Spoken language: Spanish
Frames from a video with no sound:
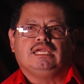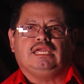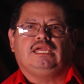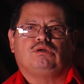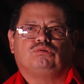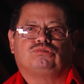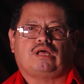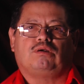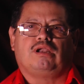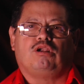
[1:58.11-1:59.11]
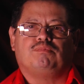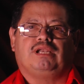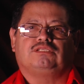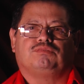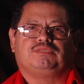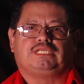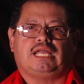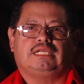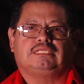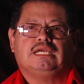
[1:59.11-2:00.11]
incrustaron en nóminas
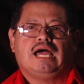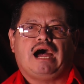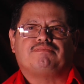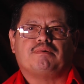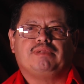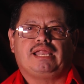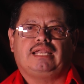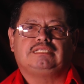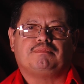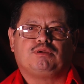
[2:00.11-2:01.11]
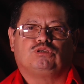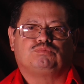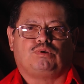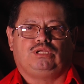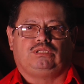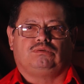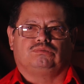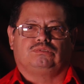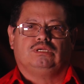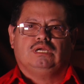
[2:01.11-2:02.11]
oficiales a familiares y amigos
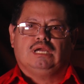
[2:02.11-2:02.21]
políticos.